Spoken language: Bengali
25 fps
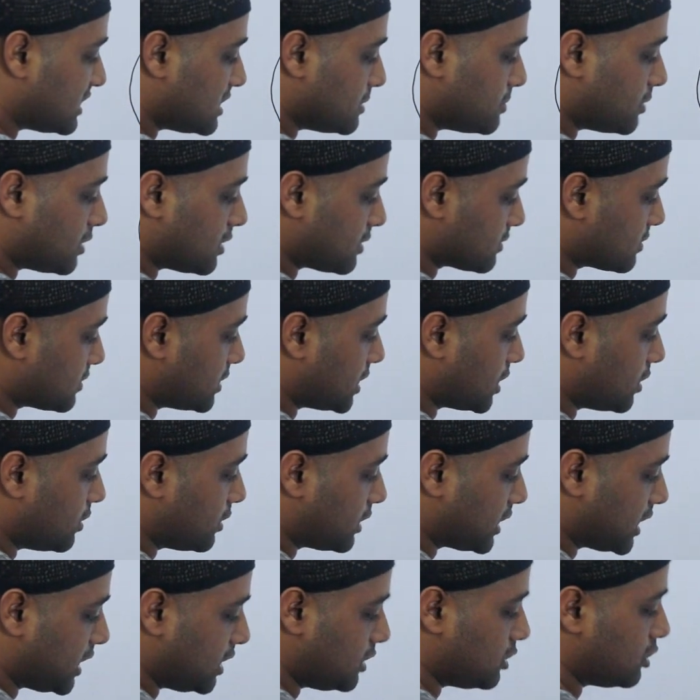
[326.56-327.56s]
কি কি বল আছে দেখো
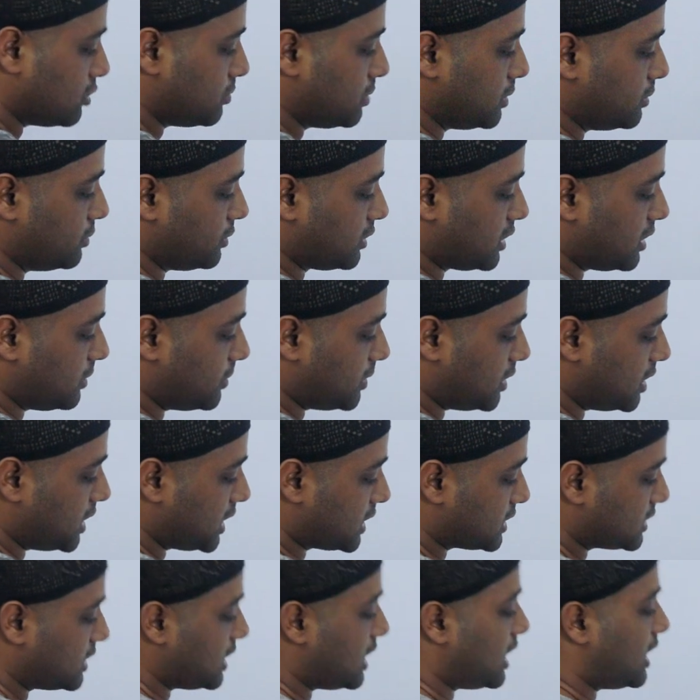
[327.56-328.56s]
কেন্দ্র বিমুখী বল
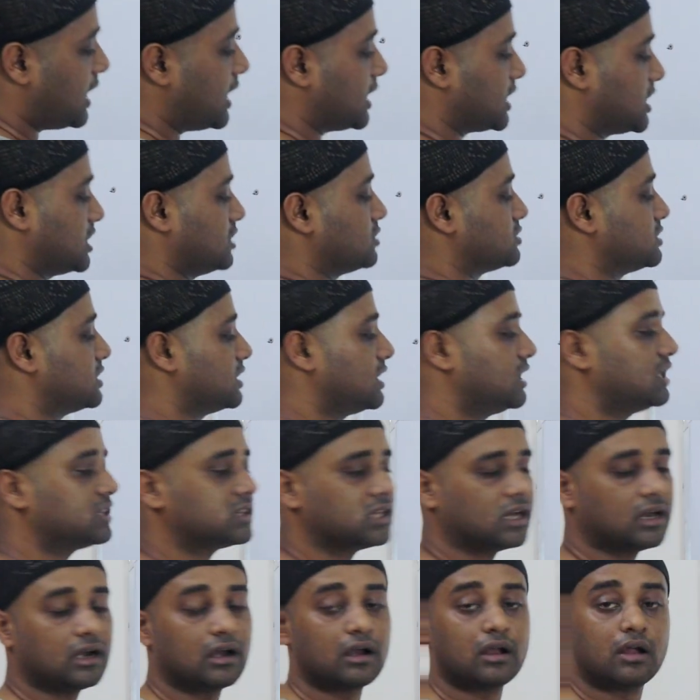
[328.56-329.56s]
একটা আর একটা হচ্ছে
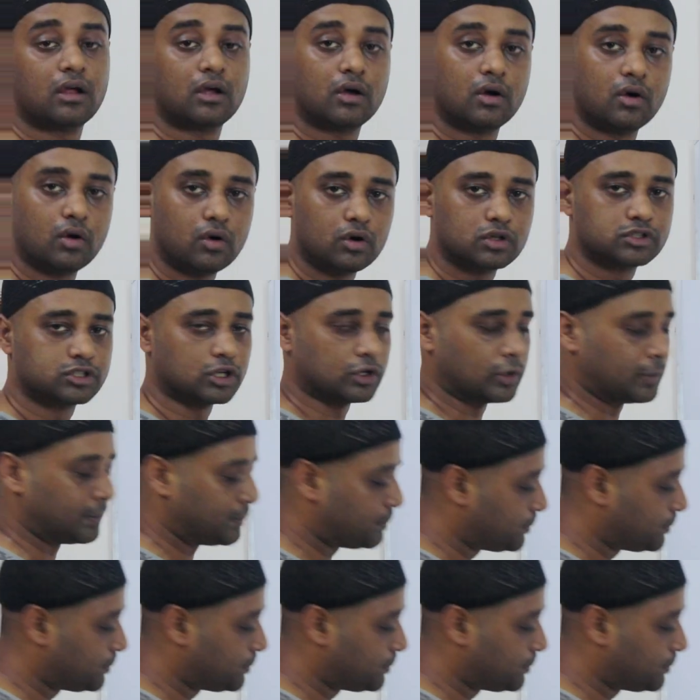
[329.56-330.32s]
কিটা ওজন